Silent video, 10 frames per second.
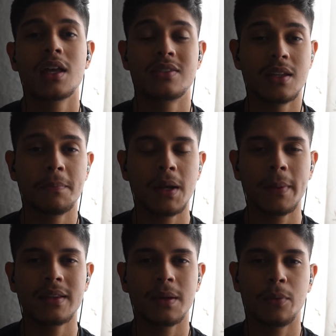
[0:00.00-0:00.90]

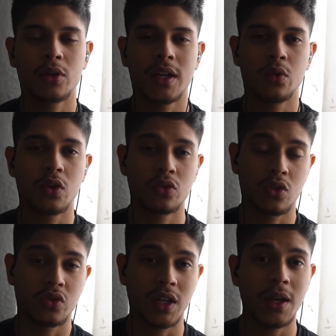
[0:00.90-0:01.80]
simplemente porque
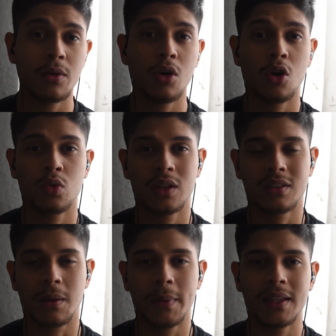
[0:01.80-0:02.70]
nuestro cerebro o
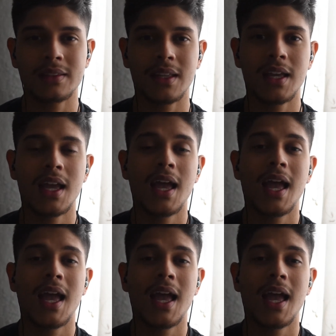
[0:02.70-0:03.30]
nuestra mente